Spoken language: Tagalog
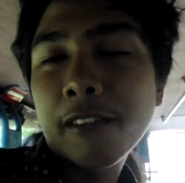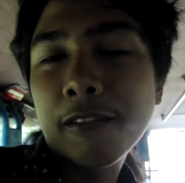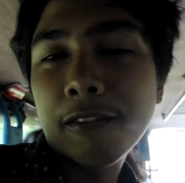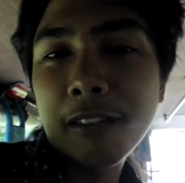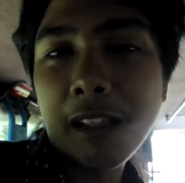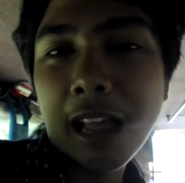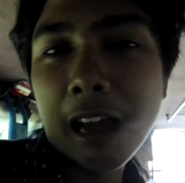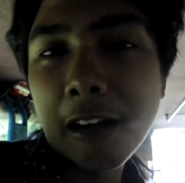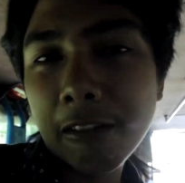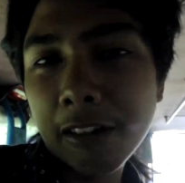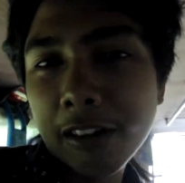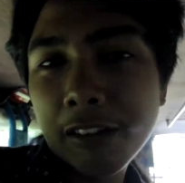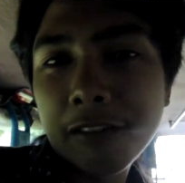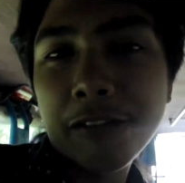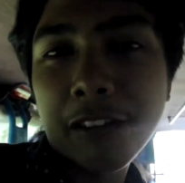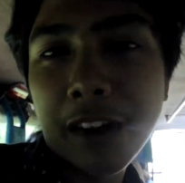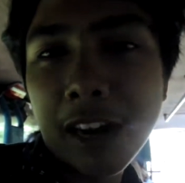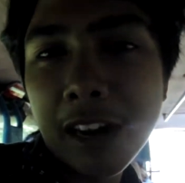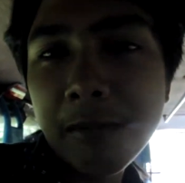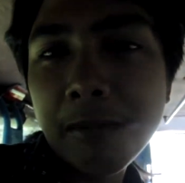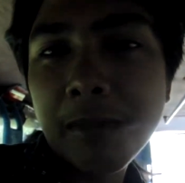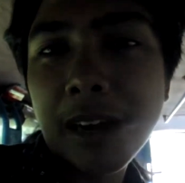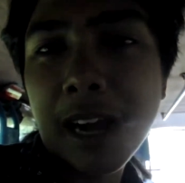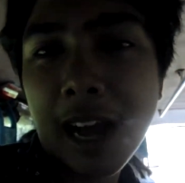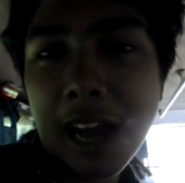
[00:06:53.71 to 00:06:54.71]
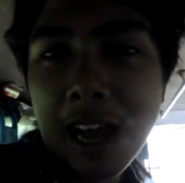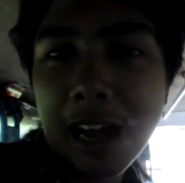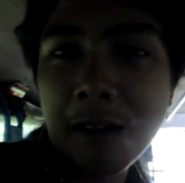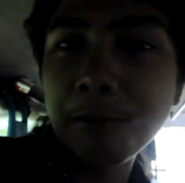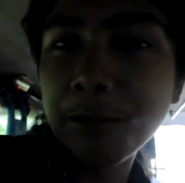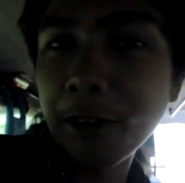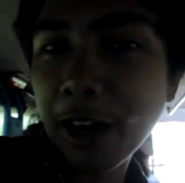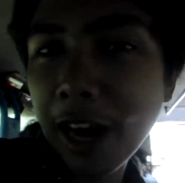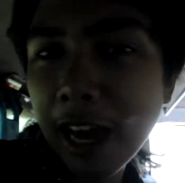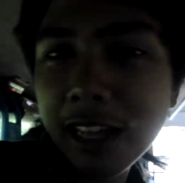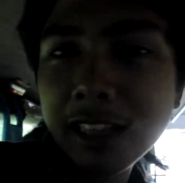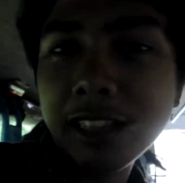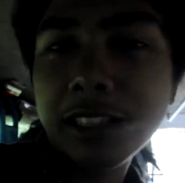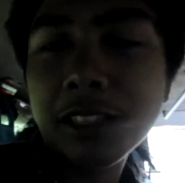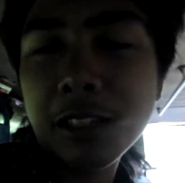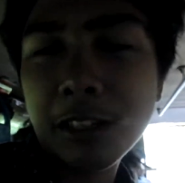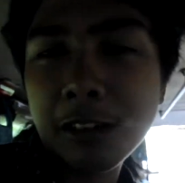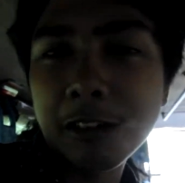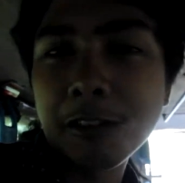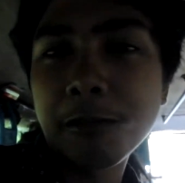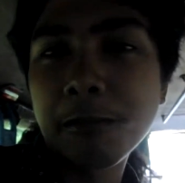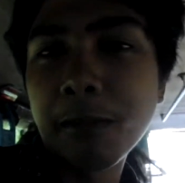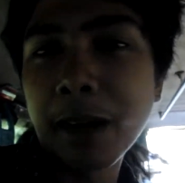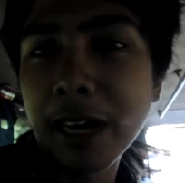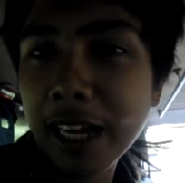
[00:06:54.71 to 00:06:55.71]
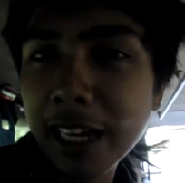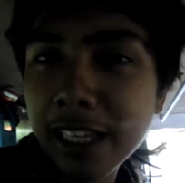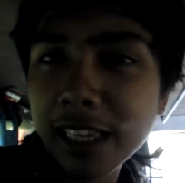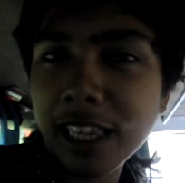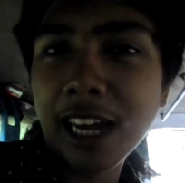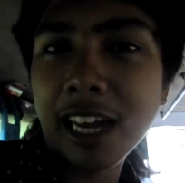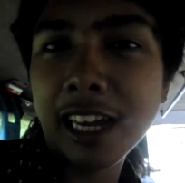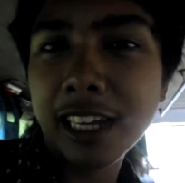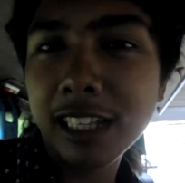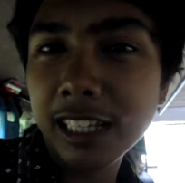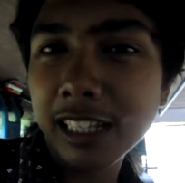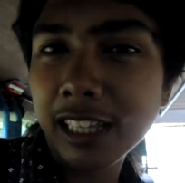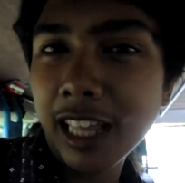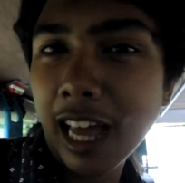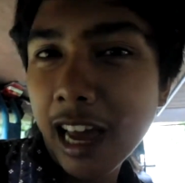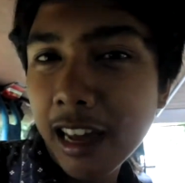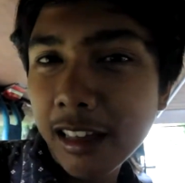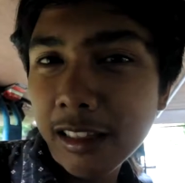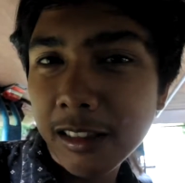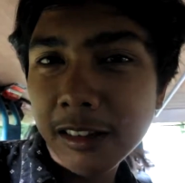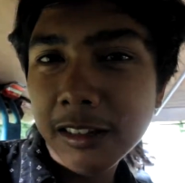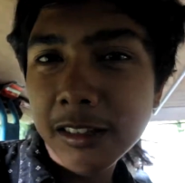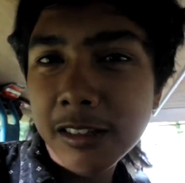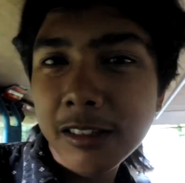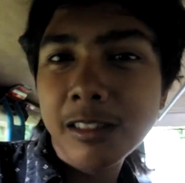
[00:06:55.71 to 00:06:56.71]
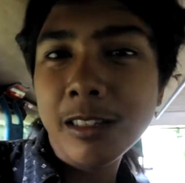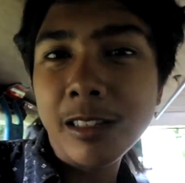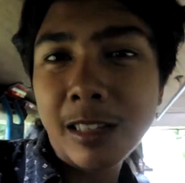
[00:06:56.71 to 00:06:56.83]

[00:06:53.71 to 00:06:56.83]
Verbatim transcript: flower farm, mga Brad. So, magkita-kita tayo doon.